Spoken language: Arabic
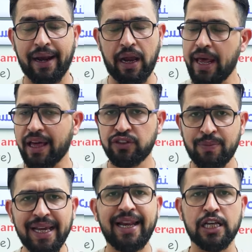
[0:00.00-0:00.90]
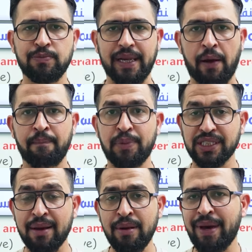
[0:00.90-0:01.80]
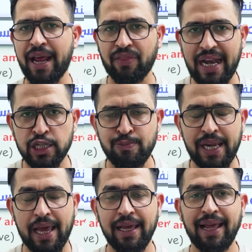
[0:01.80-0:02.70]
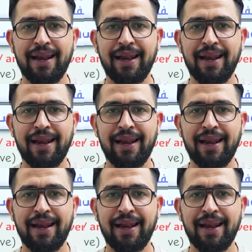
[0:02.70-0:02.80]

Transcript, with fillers: راح ناخذ جميع الازمنه بس قبل ما ناخذ الازمنه